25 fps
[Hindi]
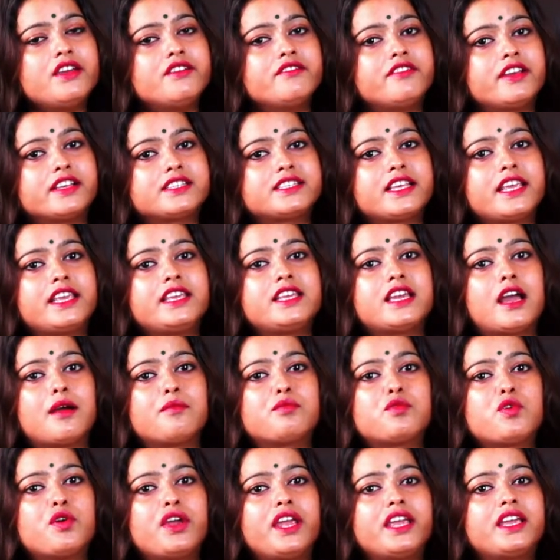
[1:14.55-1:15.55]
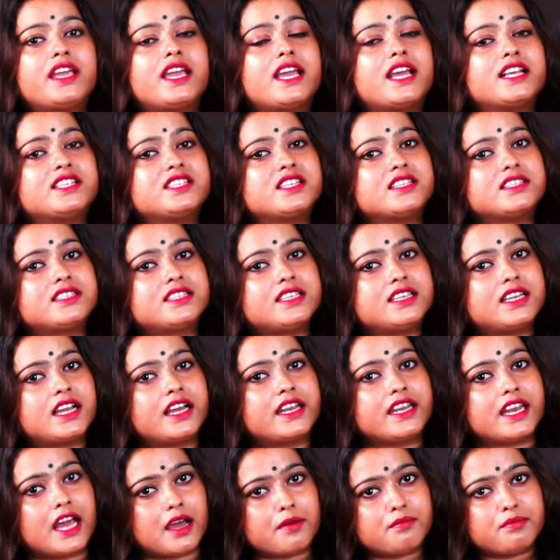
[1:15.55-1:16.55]
वैसे ही आपको एक एजेंसी का
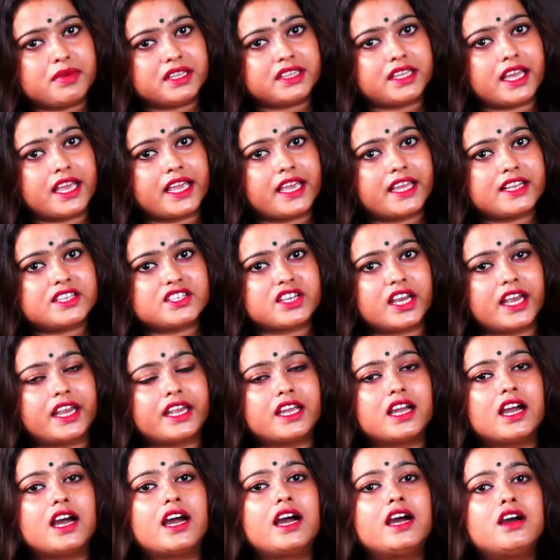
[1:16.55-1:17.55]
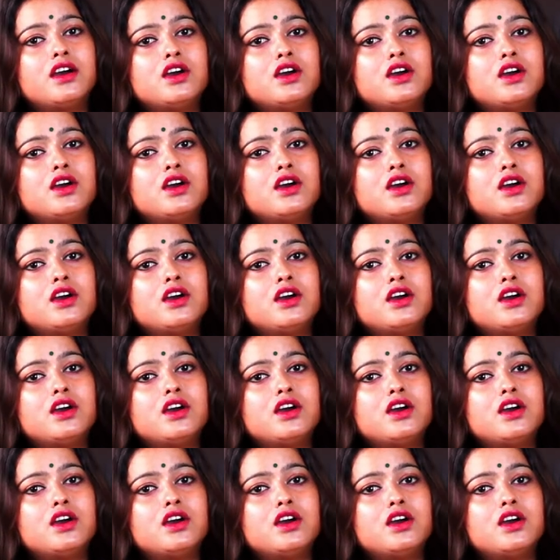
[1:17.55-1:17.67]
नाम बताया जाएगा